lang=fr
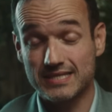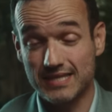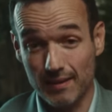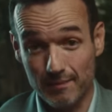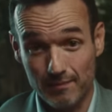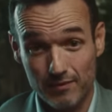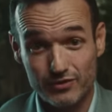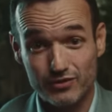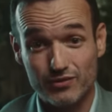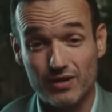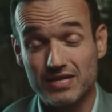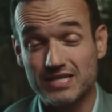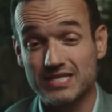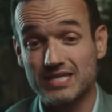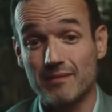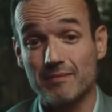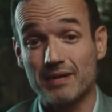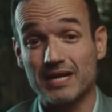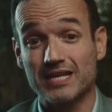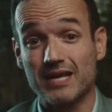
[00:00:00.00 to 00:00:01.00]
c'est un mensuel qui
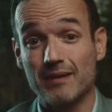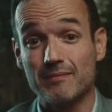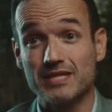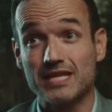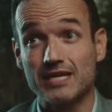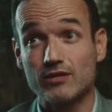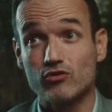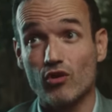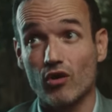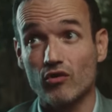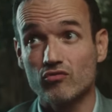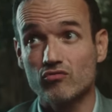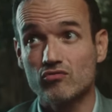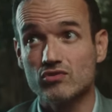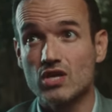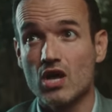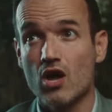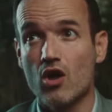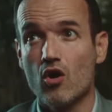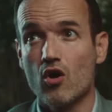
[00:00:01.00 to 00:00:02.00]
s'appelle Cabinet Curious
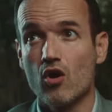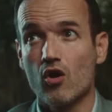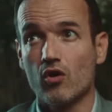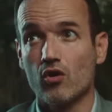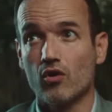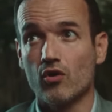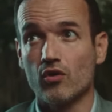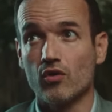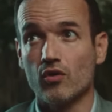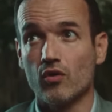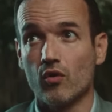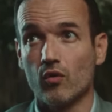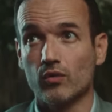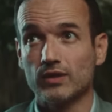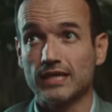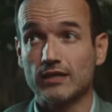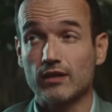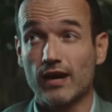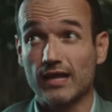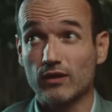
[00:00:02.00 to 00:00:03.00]
euh,
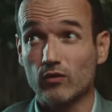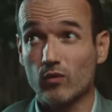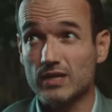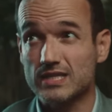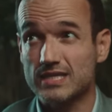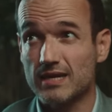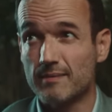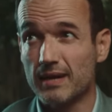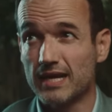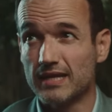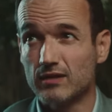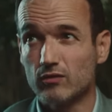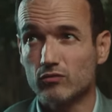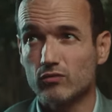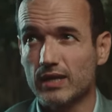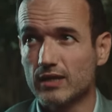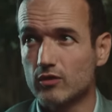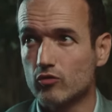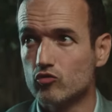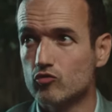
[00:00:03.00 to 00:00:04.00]
on est dans la troisième année, on
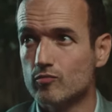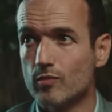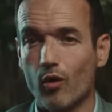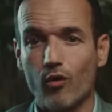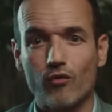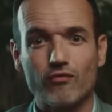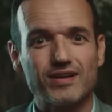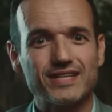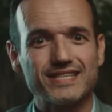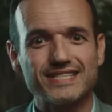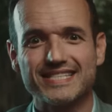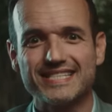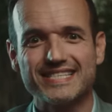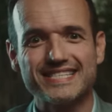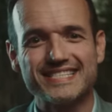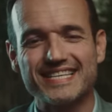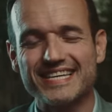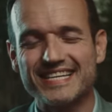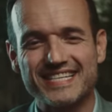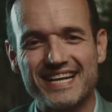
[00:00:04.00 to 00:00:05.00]
doit être au numéro
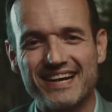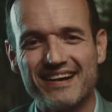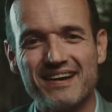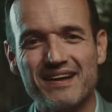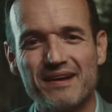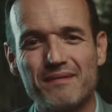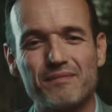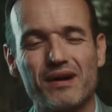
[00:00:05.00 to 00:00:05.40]
26 déjà.